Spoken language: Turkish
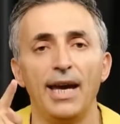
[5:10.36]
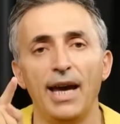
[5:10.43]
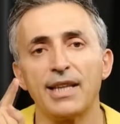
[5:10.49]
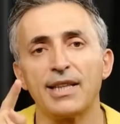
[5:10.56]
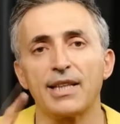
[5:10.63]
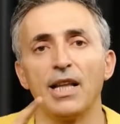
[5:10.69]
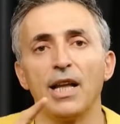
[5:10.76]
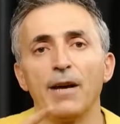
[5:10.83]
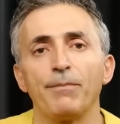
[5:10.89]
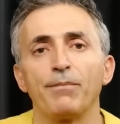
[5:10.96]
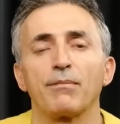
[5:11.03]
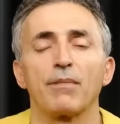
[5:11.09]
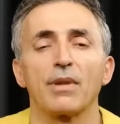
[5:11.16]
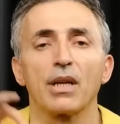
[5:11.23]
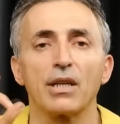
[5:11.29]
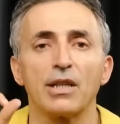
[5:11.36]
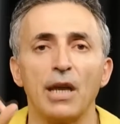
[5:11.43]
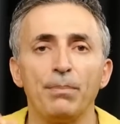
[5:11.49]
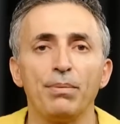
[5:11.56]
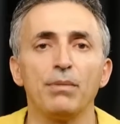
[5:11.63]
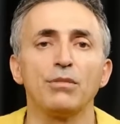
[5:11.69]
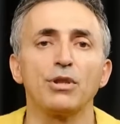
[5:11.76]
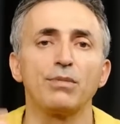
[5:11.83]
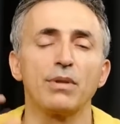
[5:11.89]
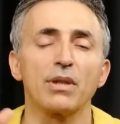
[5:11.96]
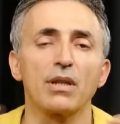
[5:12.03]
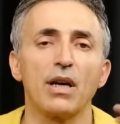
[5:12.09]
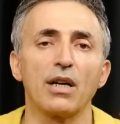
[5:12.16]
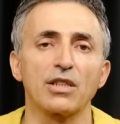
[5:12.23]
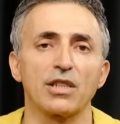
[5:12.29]
Etle yapılmış bir
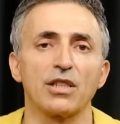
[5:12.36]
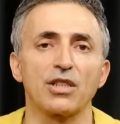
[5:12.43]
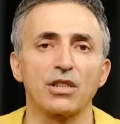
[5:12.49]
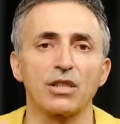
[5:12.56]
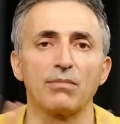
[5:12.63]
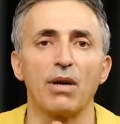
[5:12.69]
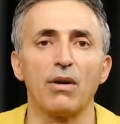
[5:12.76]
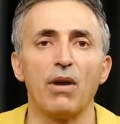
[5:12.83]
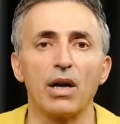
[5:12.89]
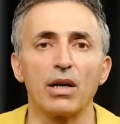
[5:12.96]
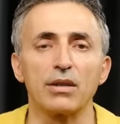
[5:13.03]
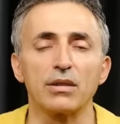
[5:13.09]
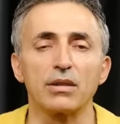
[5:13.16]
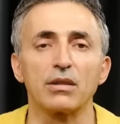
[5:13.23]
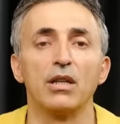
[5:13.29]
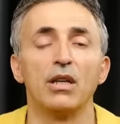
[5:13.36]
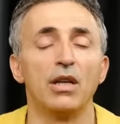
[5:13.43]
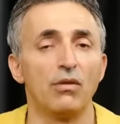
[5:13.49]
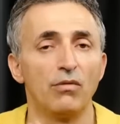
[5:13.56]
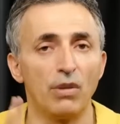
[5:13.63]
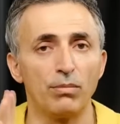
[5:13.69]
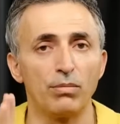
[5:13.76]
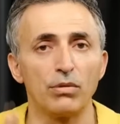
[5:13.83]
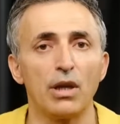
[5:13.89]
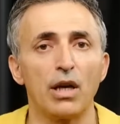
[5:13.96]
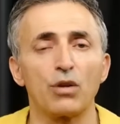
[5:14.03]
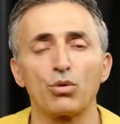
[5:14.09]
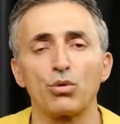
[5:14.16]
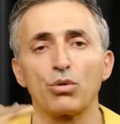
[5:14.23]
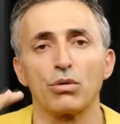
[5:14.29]
karşılaştırma vardır. Ve
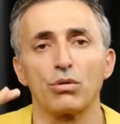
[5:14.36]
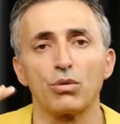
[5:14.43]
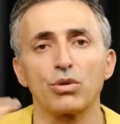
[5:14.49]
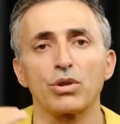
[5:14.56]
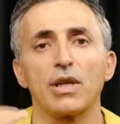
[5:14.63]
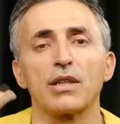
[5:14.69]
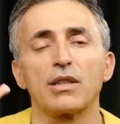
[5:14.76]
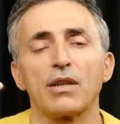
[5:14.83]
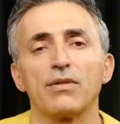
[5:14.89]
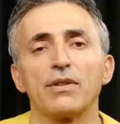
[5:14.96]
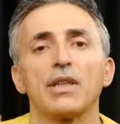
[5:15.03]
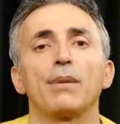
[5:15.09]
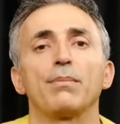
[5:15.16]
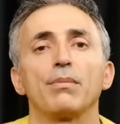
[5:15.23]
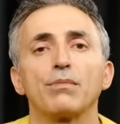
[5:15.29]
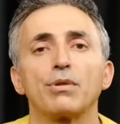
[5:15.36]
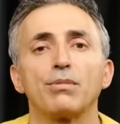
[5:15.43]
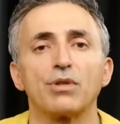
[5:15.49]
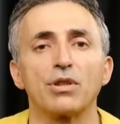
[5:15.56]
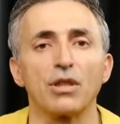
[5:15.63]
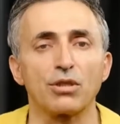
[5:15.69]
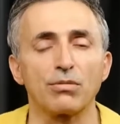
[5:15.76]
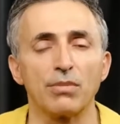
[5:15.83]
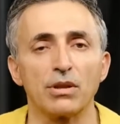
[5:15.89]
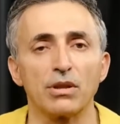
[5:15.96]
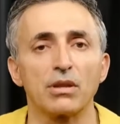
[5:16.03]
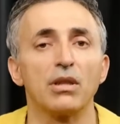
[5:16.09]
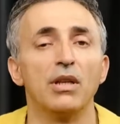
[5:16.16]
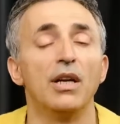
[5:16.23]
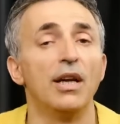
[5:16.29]
bunlar Ruslar tarafından yapılmış bir
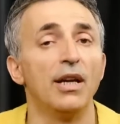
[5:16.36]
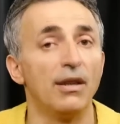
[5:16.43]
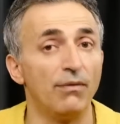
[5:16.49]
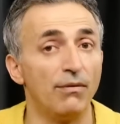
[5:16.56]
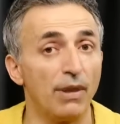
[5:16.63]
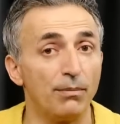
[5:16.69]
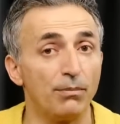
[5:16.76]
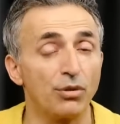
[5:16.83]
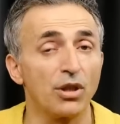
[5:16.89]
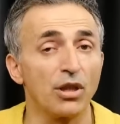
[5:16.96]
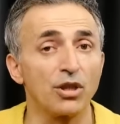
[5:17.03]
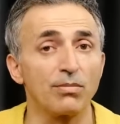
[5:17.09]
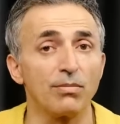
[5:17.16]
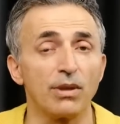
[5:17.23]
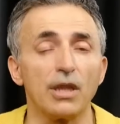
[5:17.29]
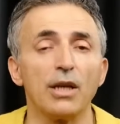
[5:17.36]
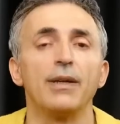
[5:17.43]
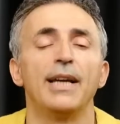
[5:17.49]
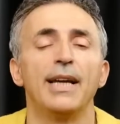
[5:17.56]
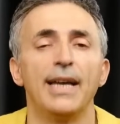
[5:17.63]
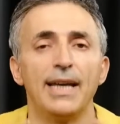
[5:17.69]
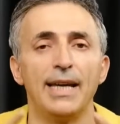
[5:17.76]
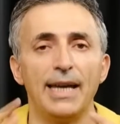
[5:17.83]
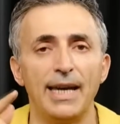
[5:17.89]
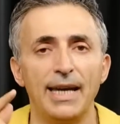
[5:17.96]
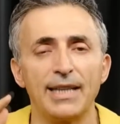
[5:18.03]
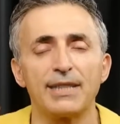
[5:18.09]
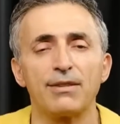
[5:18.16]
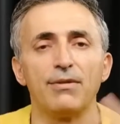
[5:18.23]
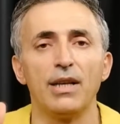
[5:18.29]
çalışmadır. Ve bu çalışmada
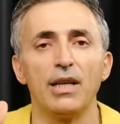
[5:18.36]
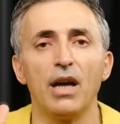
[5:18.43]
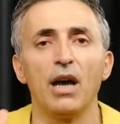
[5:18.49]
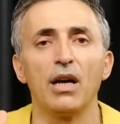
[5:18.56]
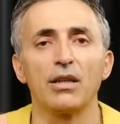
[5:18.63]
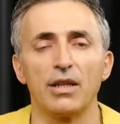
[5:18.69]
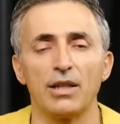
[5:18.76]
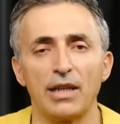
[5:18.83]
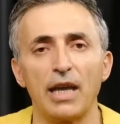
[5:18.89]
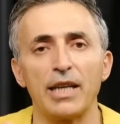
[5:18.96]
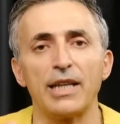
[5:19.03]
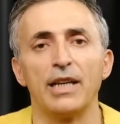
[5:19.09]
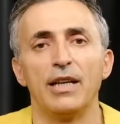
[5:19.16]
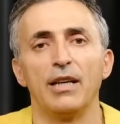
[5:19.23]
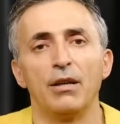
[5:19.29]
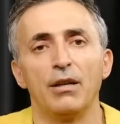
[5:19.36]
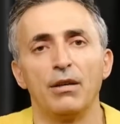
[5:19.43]
et ve lahana yani